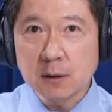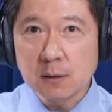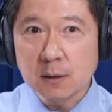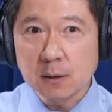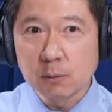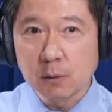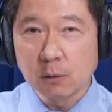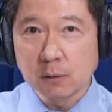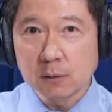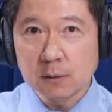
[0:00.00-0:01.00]
济，如果
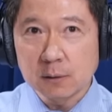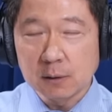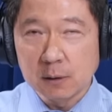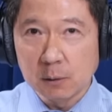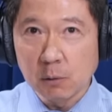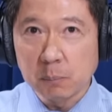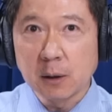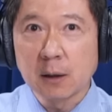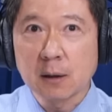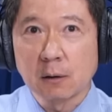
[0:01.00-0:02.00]
你如果不
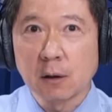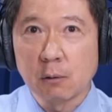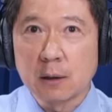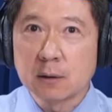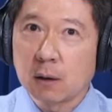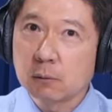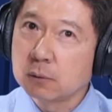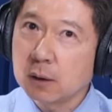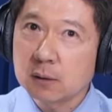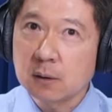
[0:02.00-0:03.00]
能搞到软着陆，
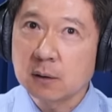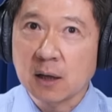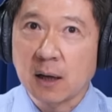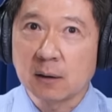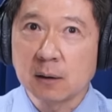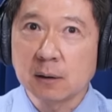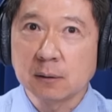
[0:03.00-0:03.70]
那真的惨了。